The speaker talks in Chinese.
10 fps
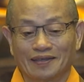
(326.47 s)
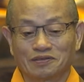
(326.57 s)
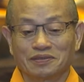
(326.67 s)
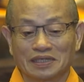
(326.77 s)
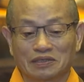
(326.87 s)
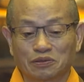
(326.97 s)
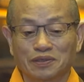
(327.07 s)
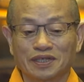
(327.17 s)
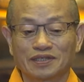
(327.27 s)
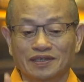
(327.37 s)
就你
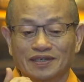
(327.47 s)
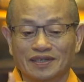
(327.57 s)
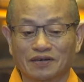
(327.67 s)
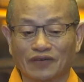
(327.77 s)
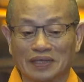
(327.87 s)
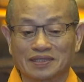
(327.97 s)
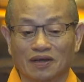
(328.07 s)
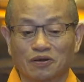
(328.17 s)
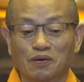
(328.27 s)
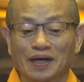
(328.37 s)
多一一个烦
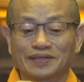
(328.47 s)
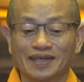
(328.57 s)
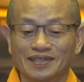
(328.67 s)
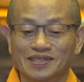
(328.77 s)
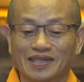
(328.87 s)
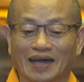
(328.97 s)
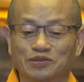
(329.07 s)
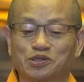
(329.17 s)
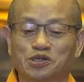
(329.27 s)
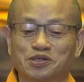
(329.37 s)
躁的话，这个想
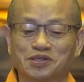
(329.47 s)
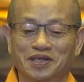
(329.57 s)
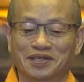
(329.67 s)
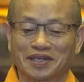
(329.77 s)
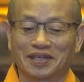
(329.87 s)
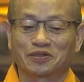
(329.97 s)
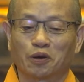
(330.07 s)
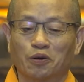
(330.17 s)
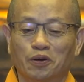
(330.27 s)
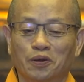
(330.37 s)
吃这个念
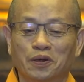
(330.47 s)
头，